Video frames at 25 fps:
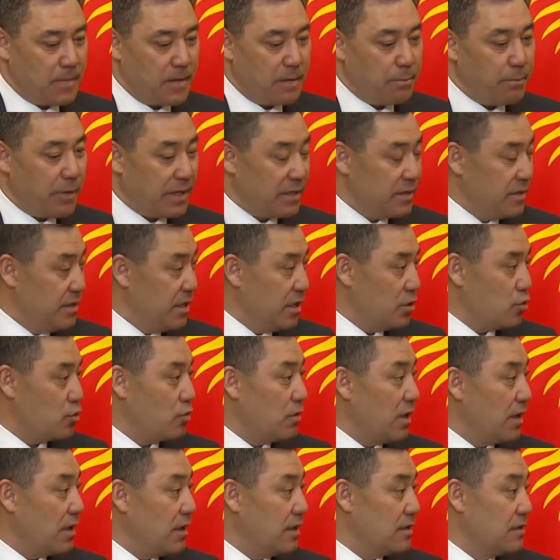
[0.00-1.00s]

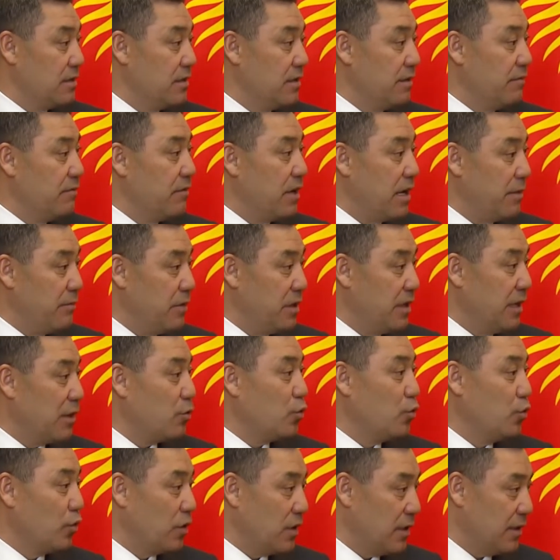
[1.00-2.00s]
поддержку, оказанной вами
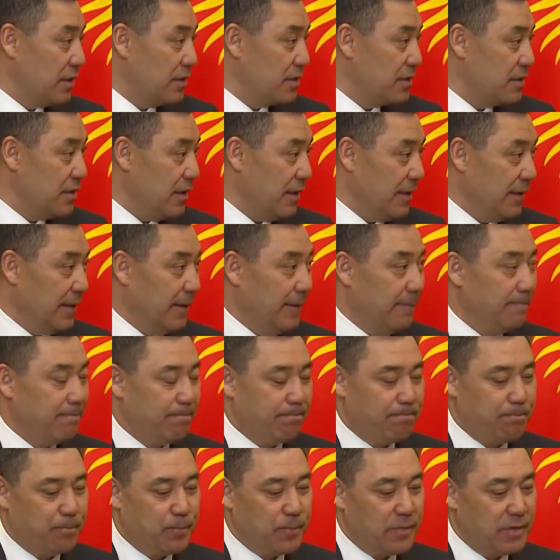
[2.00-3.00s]
народу Кыргызстана.
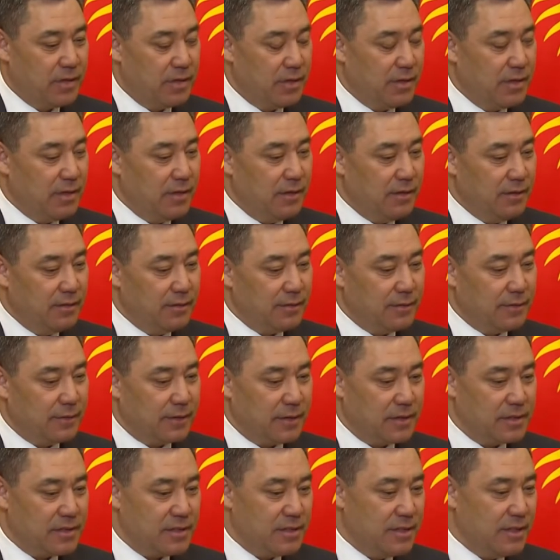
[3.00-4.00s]

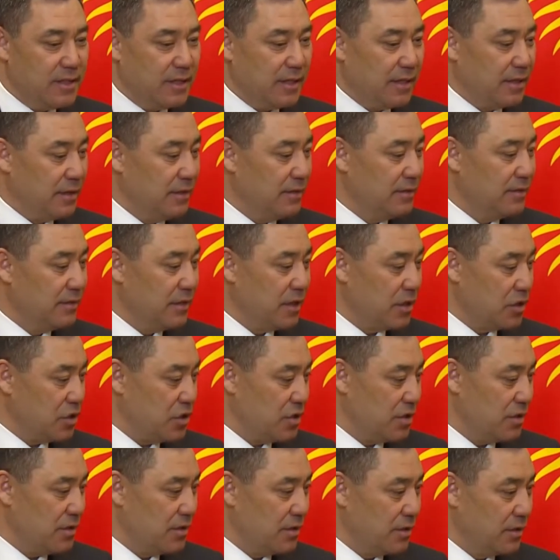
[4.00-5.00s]
Россия наш
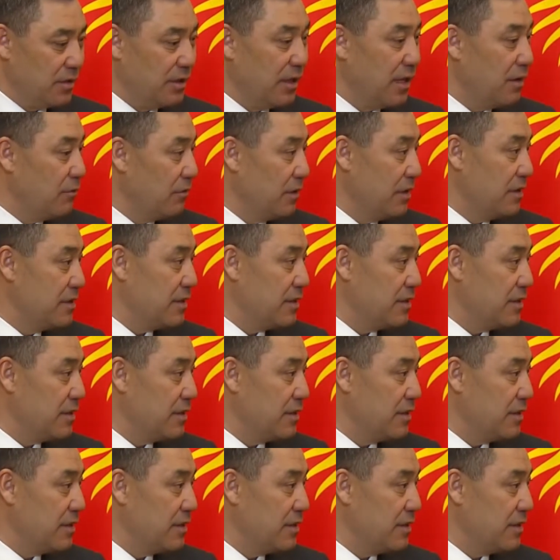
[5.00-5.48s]
главный